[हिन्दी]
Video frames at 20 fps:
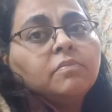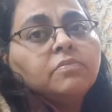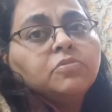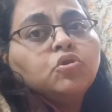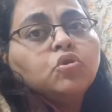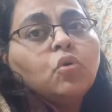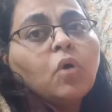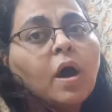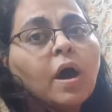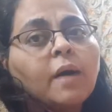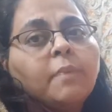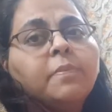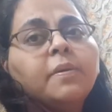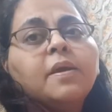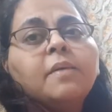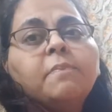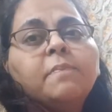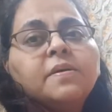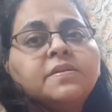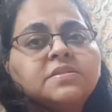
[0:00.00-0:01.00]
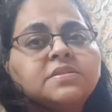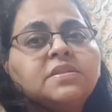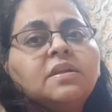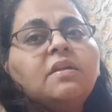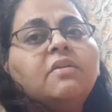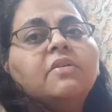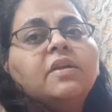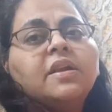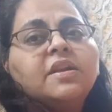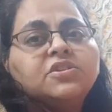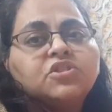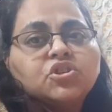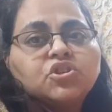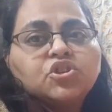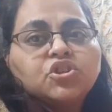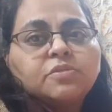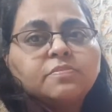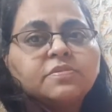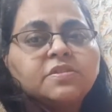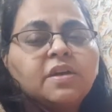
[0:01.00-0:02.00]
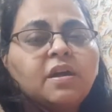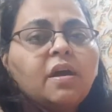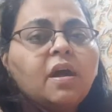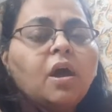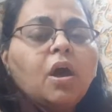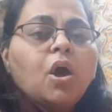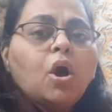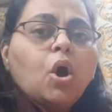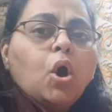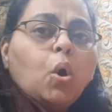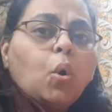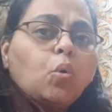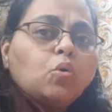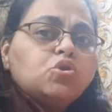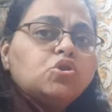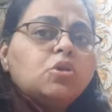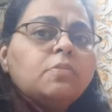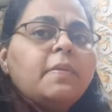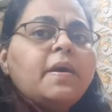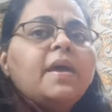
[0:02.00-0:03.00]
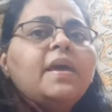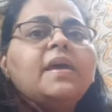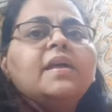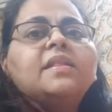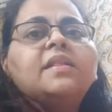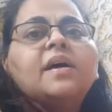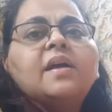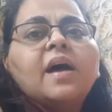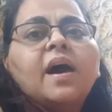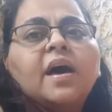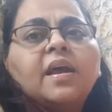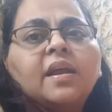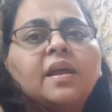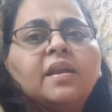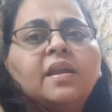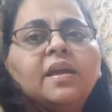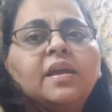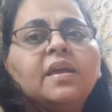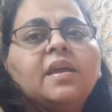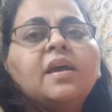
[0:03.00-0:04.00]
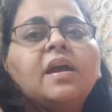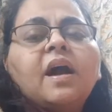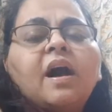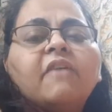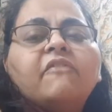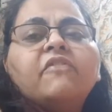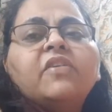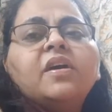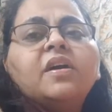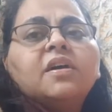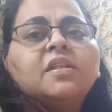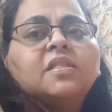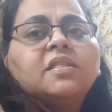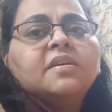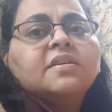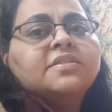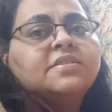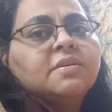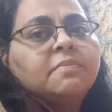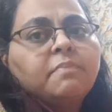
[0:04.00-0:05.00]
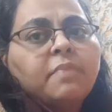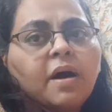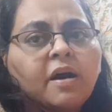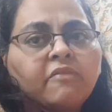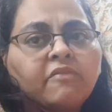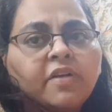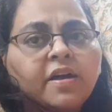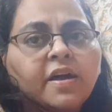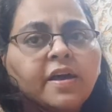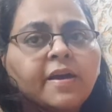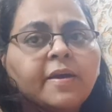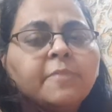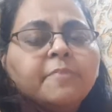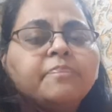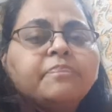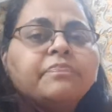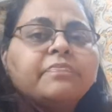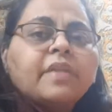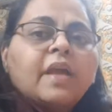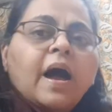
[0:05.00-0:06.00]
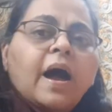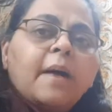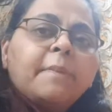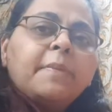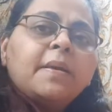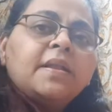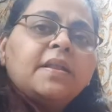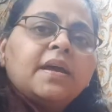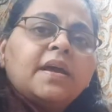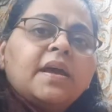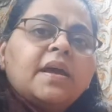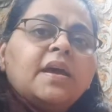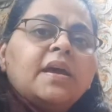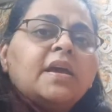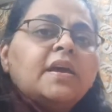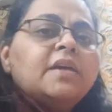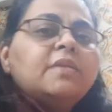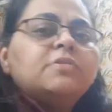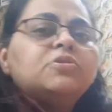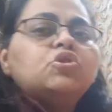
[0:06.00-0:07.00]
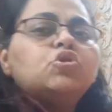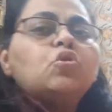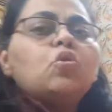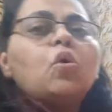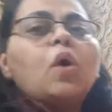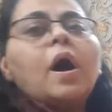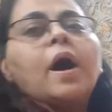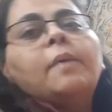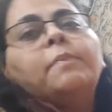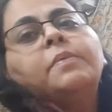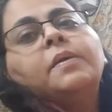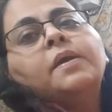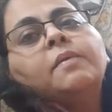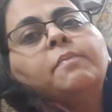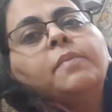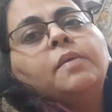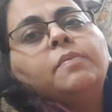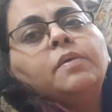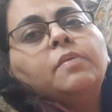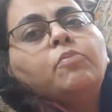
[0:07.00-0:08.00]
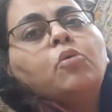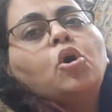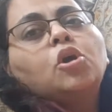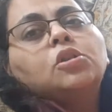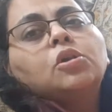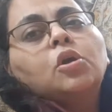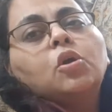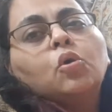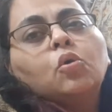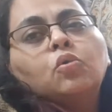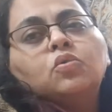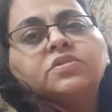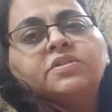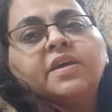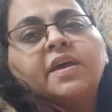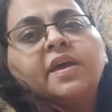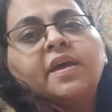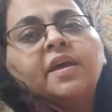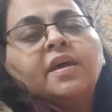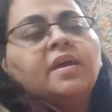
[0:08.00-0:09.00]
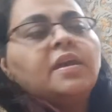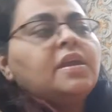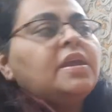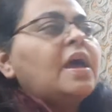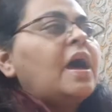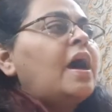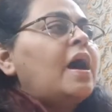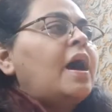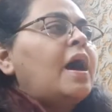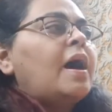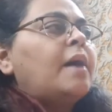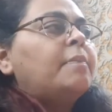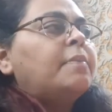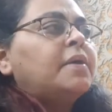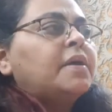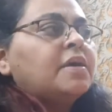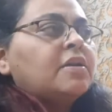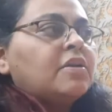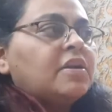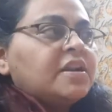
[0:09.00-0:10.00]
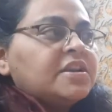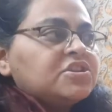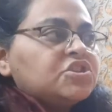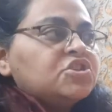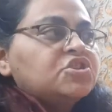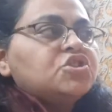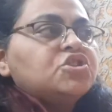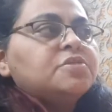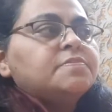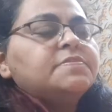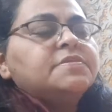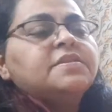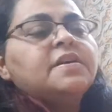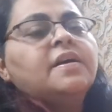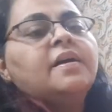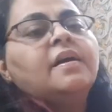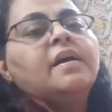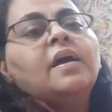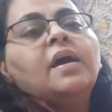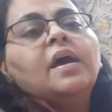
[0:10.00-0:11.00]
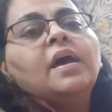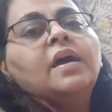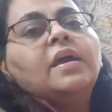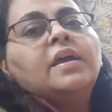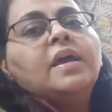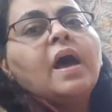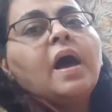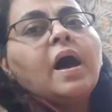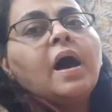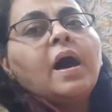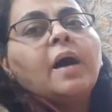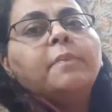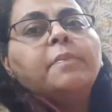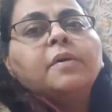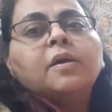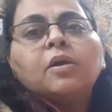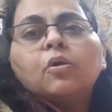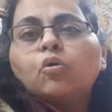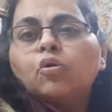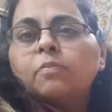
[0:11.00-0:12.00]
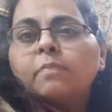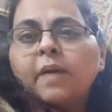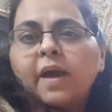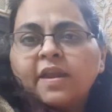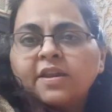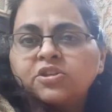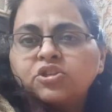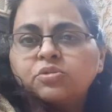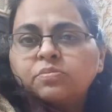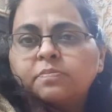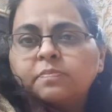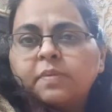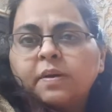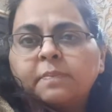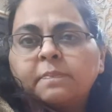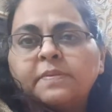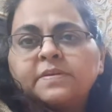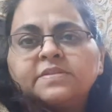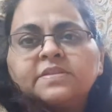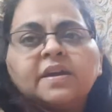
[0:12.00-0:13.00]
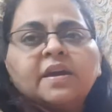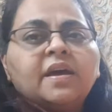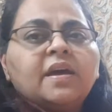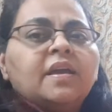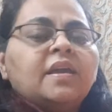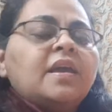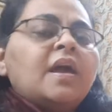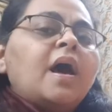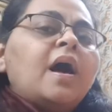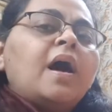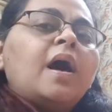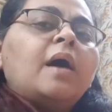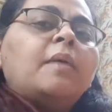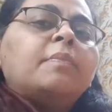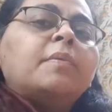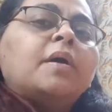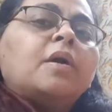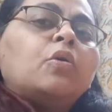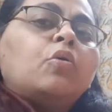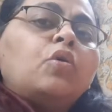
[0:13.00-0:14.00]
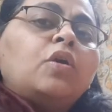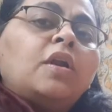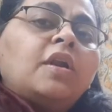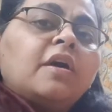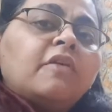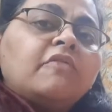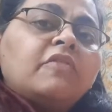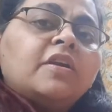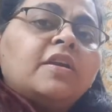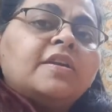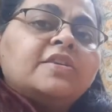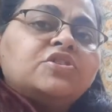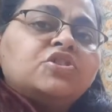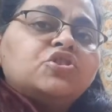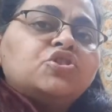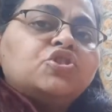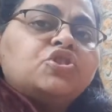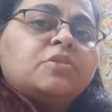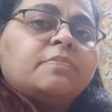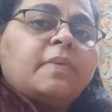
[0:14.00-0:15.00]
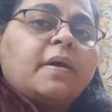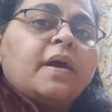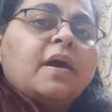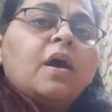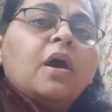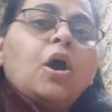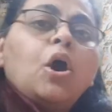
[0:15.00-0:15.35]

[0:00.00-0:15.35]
जो आपके पर्सनल रिलेशनशिप्स हैं उसमें ये दरार आने की काफ़ी हद तक संभावना है आप ये देखेंगे कि जो आपके में भी बहुत क्लोज हैं या आपके रिलेशनशिप्स हैं या आपके कोई मैरिज पर्पस है या आपका कोई लव रिलेशनशिप है